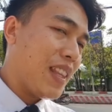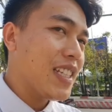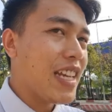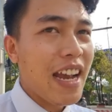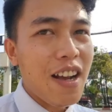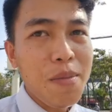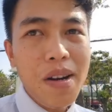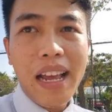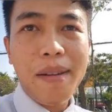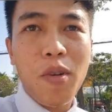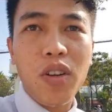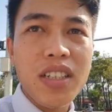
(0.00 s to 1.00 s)
xe cũng
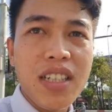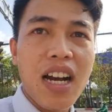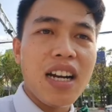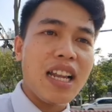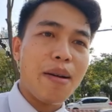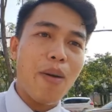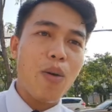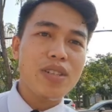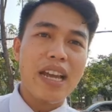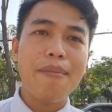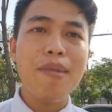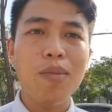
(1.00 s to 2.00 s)
đang một nước sơn là màu
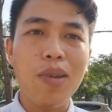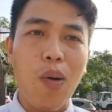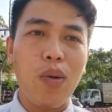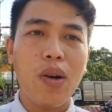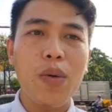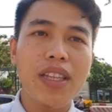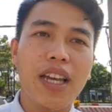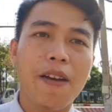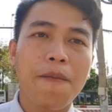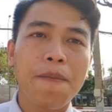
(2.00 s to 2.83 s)
xám lông chuột nha quý anh chị.